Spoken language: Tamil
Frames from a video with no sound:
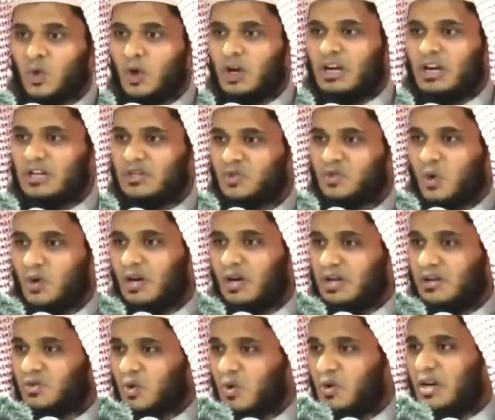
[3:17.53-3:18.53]
சொல்லி
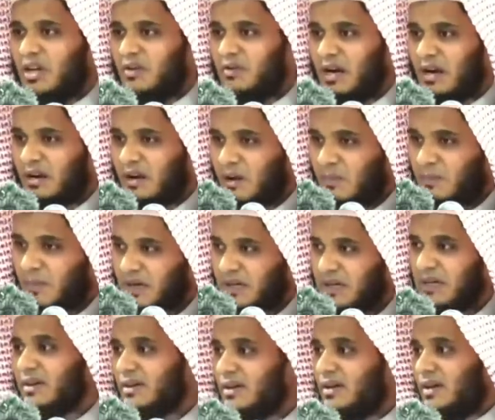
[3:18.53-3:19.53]
சொல்லி சொல்லி
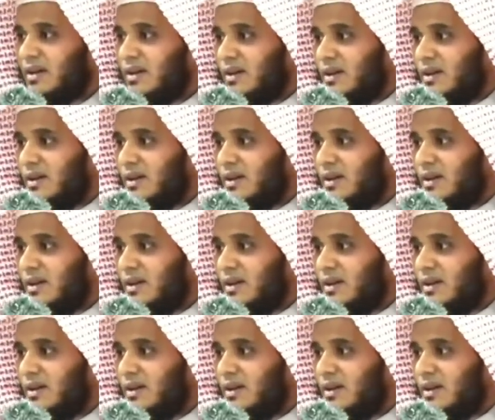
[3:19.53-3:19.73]
வளர்க்கப்பட்டு